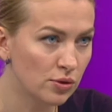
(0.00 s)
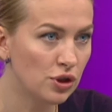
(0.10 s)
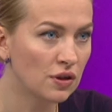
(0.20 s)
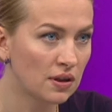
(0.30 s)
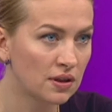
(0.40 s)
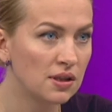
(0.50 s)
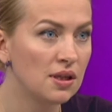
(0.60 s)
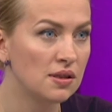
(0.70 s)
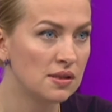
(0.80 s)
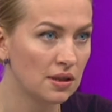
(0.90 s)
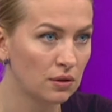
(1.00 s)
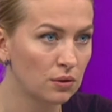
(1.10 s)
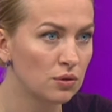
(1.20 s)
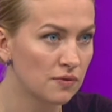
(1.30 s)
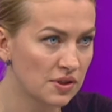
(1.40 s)
случаи, когда не
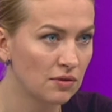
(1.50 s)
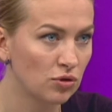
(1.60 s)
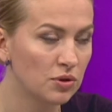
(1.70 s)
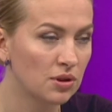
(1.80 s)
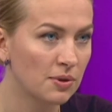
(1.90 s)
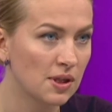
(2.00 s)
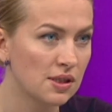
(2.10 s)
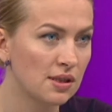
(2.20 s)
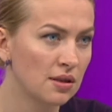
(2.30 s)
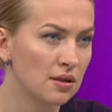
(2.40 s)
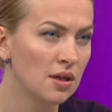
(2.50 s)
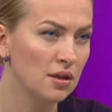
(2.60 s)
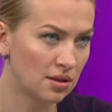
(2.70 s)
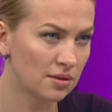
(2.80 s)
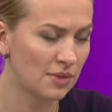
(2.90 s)
делают, но в основном это показательная,
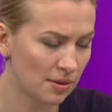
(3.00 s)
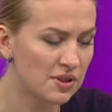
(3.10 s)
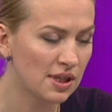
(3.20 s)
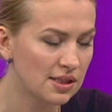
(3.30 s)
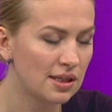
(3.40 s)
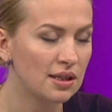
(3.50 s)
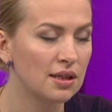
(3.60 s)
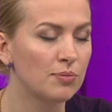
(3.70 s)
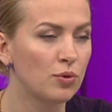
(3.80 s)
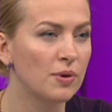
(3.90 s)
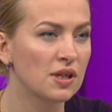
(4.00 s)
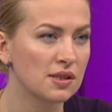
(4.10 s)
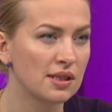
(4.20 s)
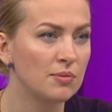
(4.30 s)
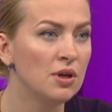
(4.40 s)
эм, обязательная. Это
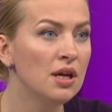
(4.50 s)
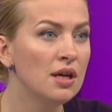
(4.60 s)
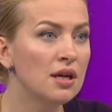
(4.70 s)
обязательная.